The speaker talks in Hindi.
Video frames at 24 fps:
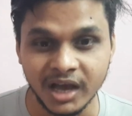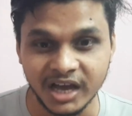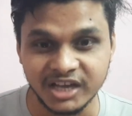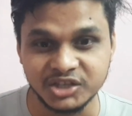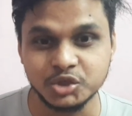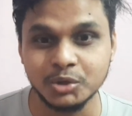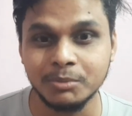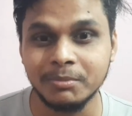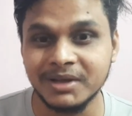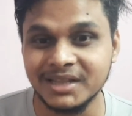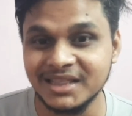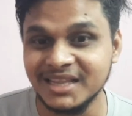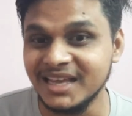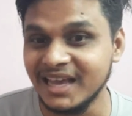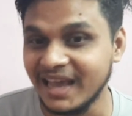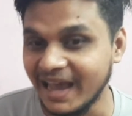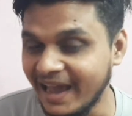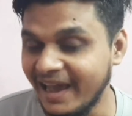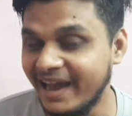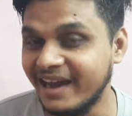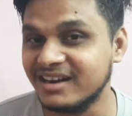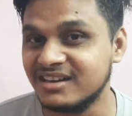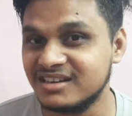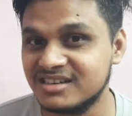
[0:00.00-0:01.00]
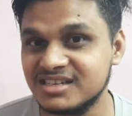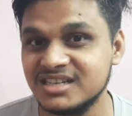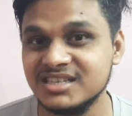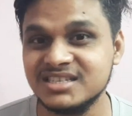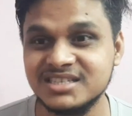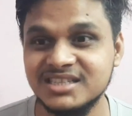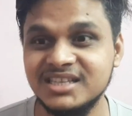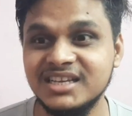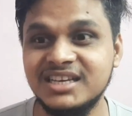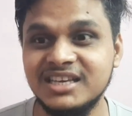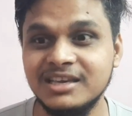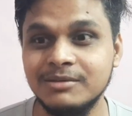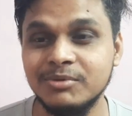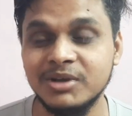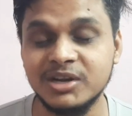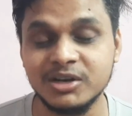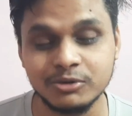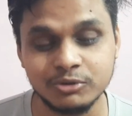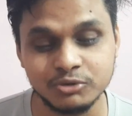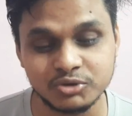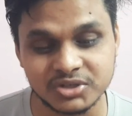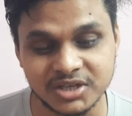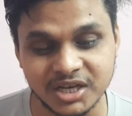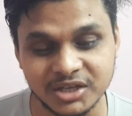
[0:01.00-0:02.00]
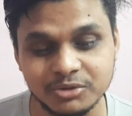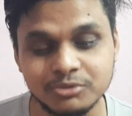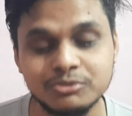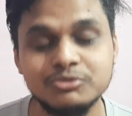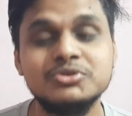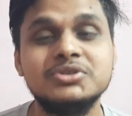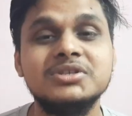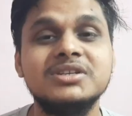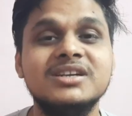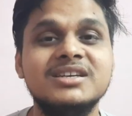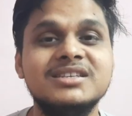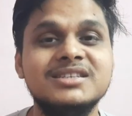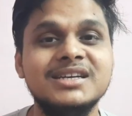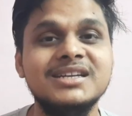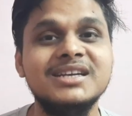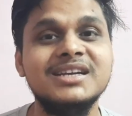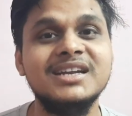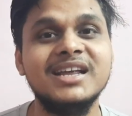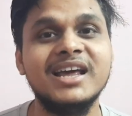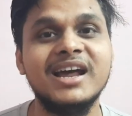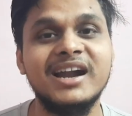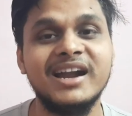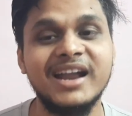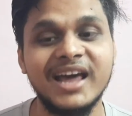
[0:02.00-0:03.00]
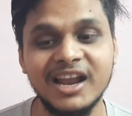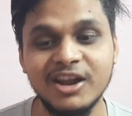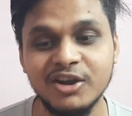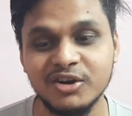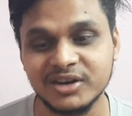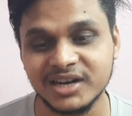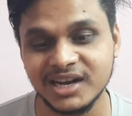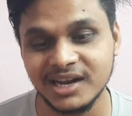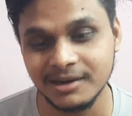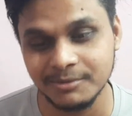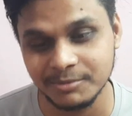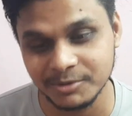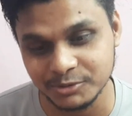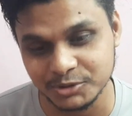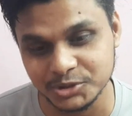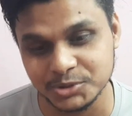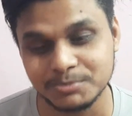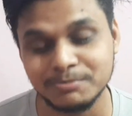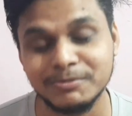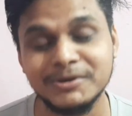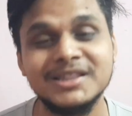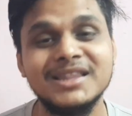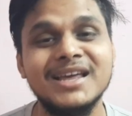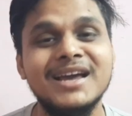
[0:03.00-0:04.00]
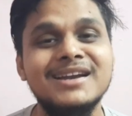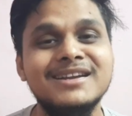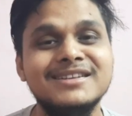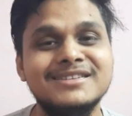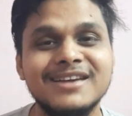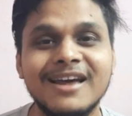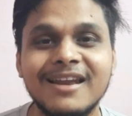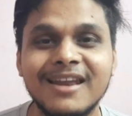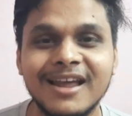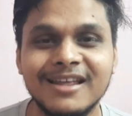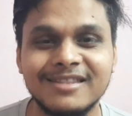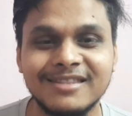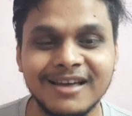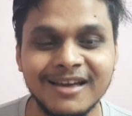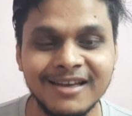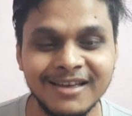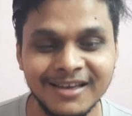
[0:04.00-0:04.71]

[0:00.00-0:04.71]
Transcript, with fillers: और जो बंदी एक्ट्रेस दिखी मेरे को उसका तो कुछ नज़र ही नहीं आया डायलॉग डिले में कुछ पता ही नहीं चल रहा था